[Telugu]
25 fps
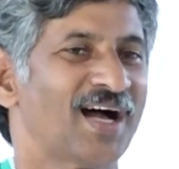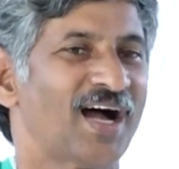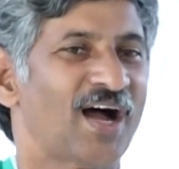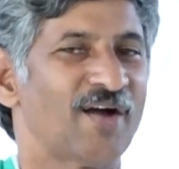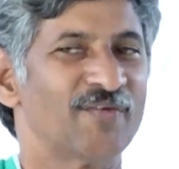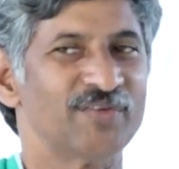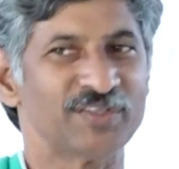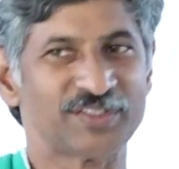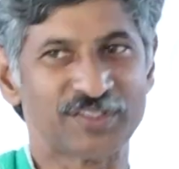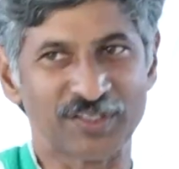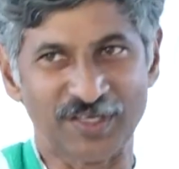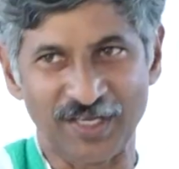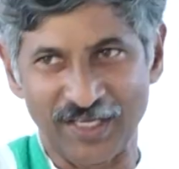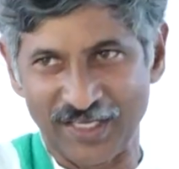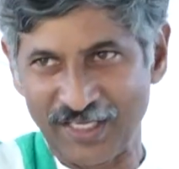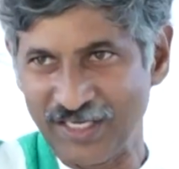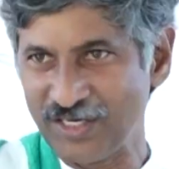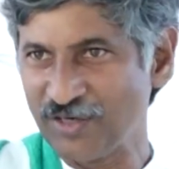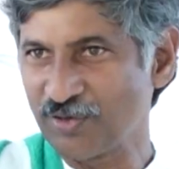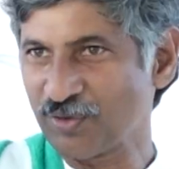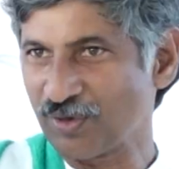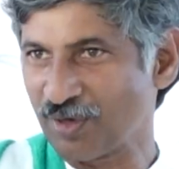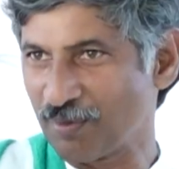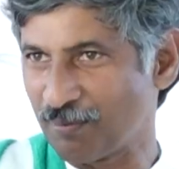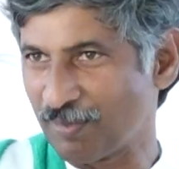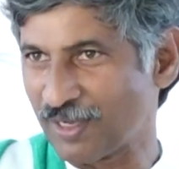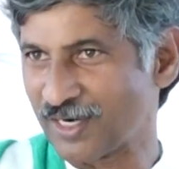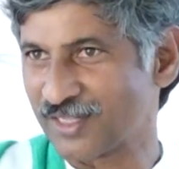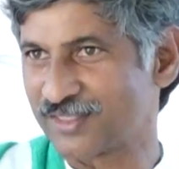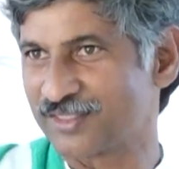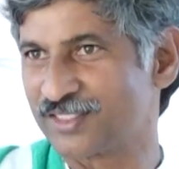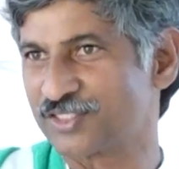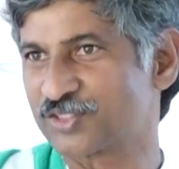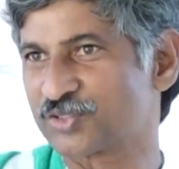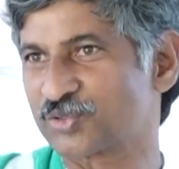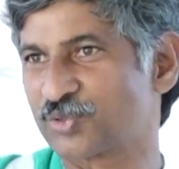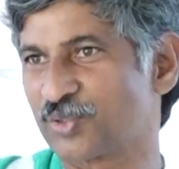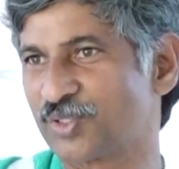అవి తినేయన్ని కూడా మనం
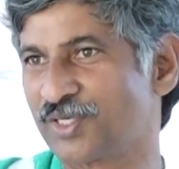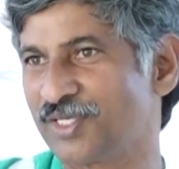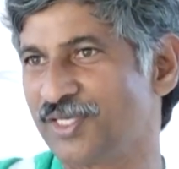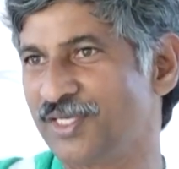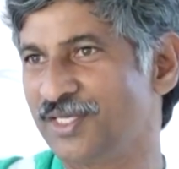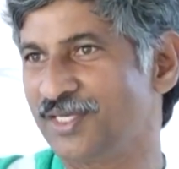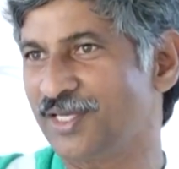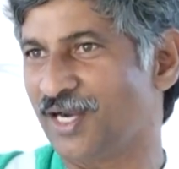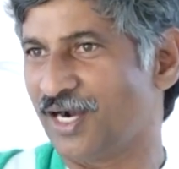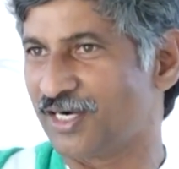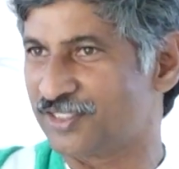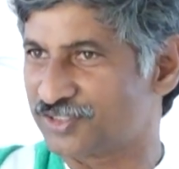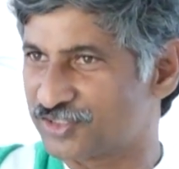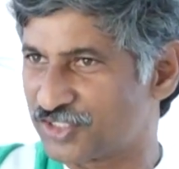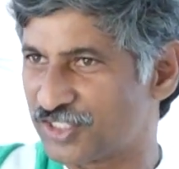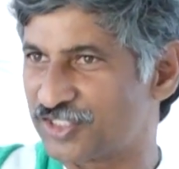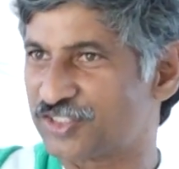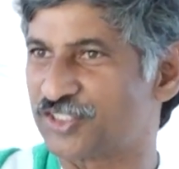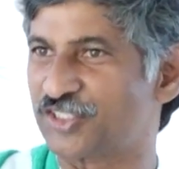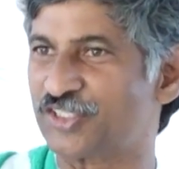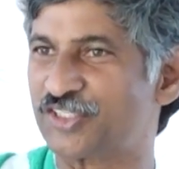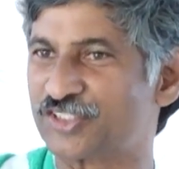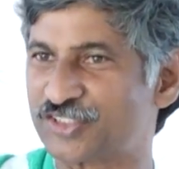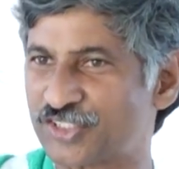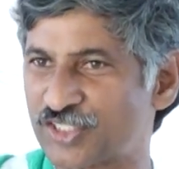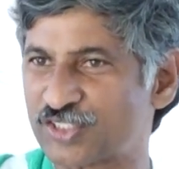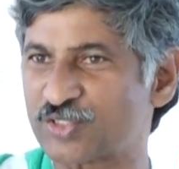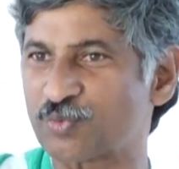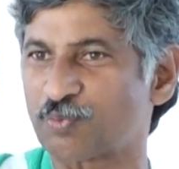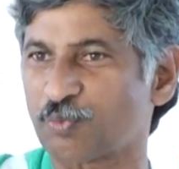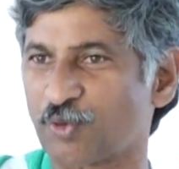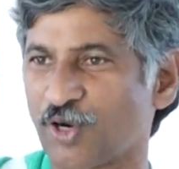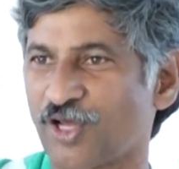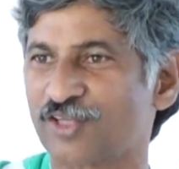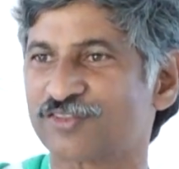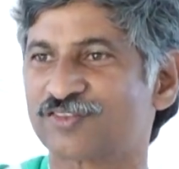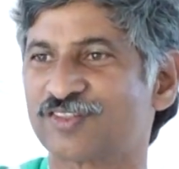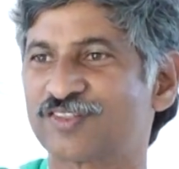తెచ్చుకొని అటు చేసి ఇటు చేసి
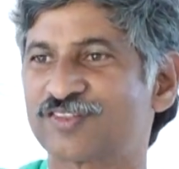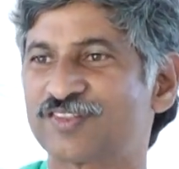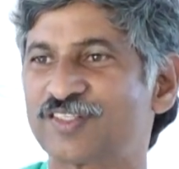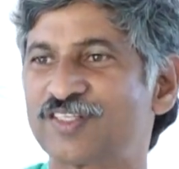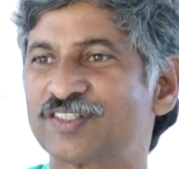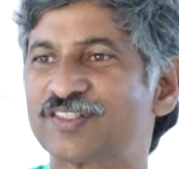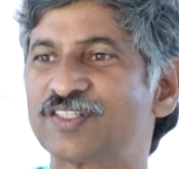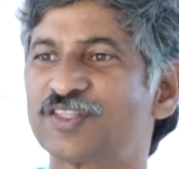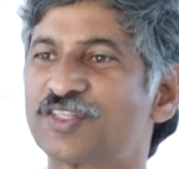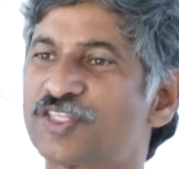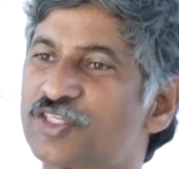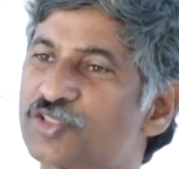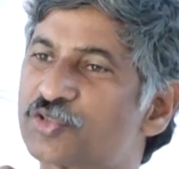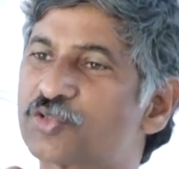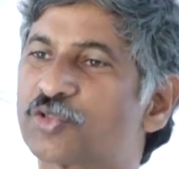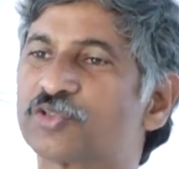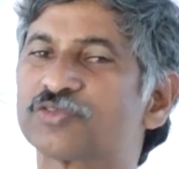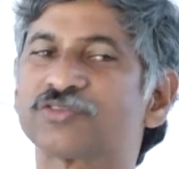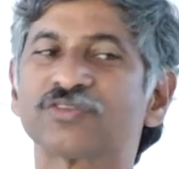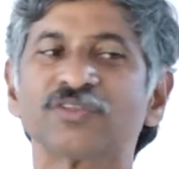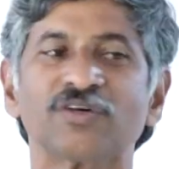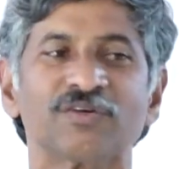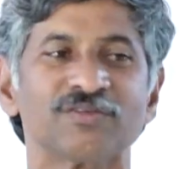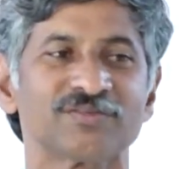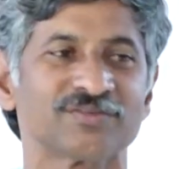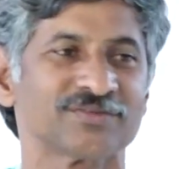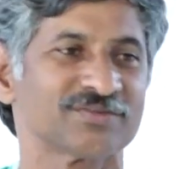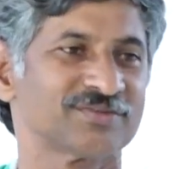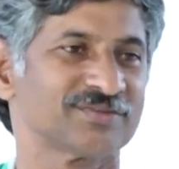ప్రాసెస్ చేసి తినచొస్తున్నాం